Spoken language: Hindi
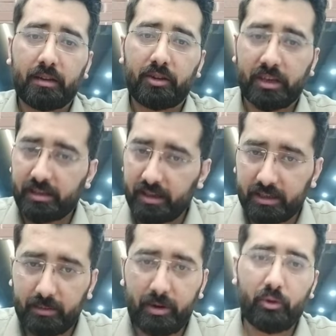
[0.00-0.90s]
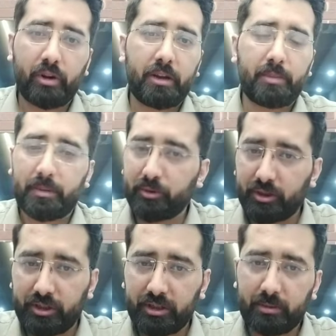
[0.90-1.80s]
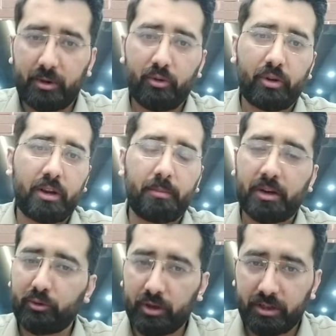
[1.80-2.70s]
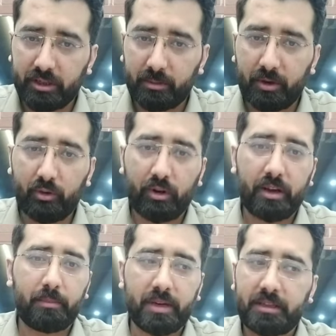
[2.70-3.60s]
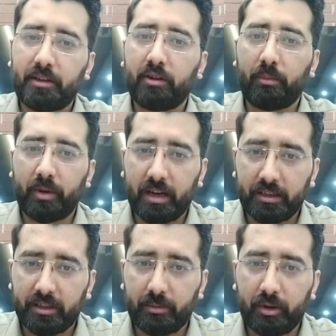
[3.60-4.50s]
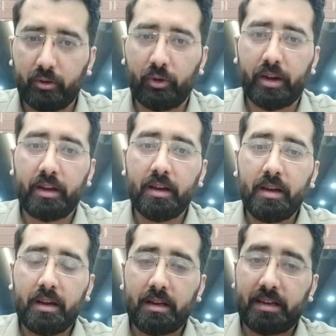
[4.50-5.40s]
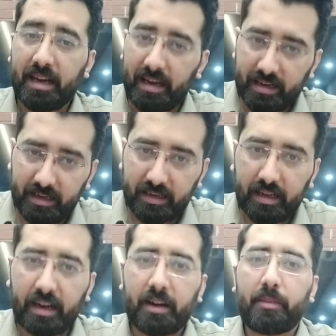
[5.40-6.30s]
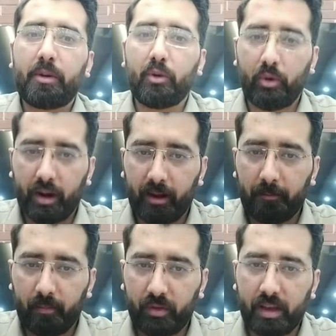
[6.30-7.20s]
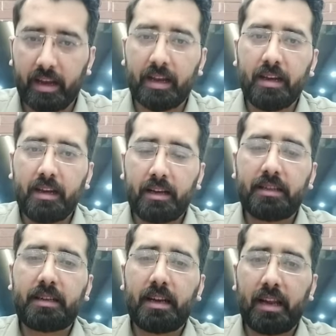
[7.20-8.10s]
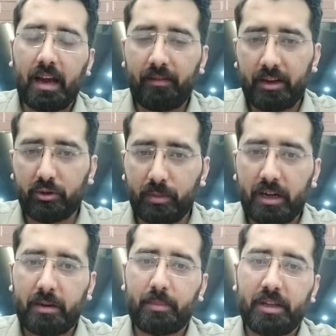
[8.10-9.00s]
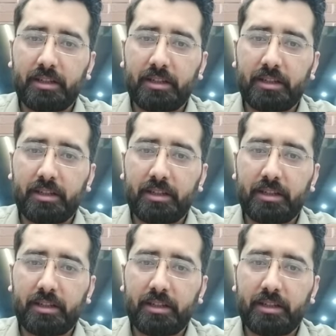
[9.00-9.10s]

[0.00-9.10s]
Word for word: ट्रांसलेशन भी होगी प्रपोजिशंस भी होगी पंक्चुएशंस भी हो गए प्रेसिक कॉम्प्रहेंशन भी होगी डायरेक्ट इनडायरेक्ट भी हो गए ठीक है इसके अलावा जो मल्टीपल